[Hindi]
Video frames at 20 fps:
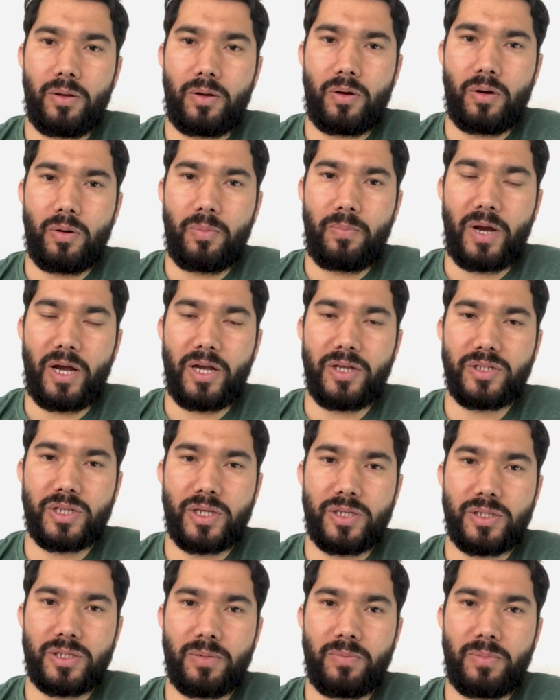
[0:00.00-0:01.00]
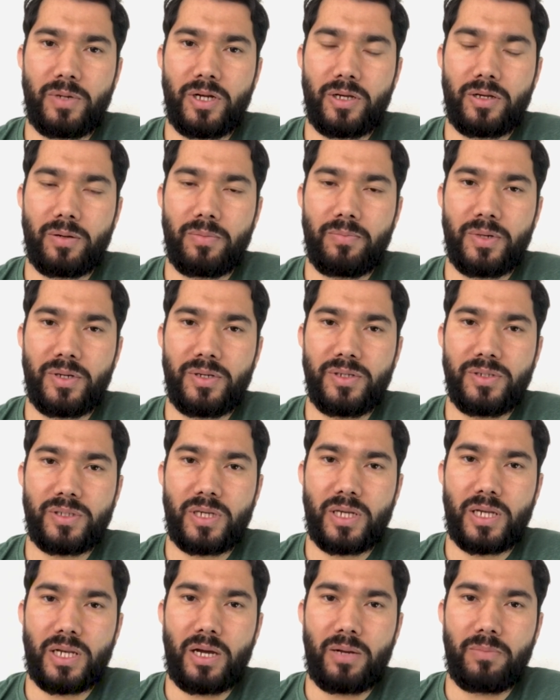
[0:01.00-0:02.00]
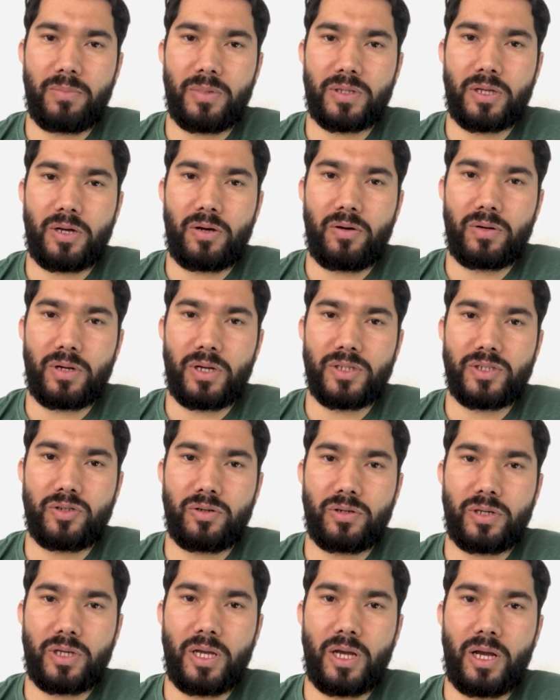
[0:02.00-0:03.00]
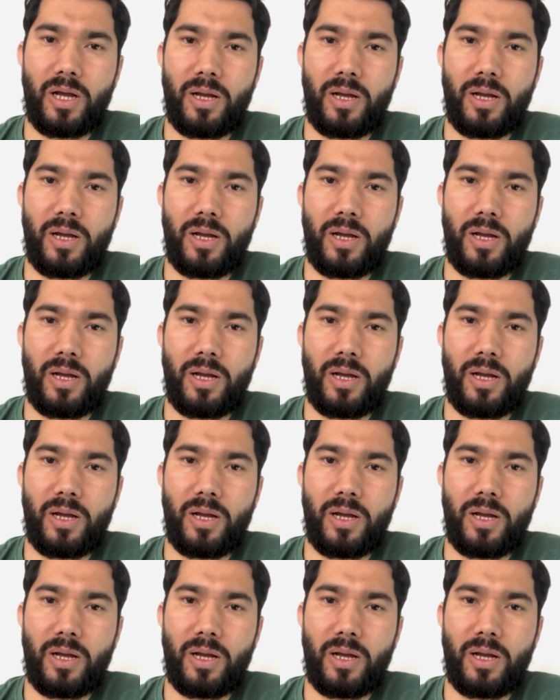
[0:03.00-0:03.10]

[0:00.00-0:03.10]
को पांच ऐसे बड़े कंपनीज़ के नाम बताऊंगा जो कि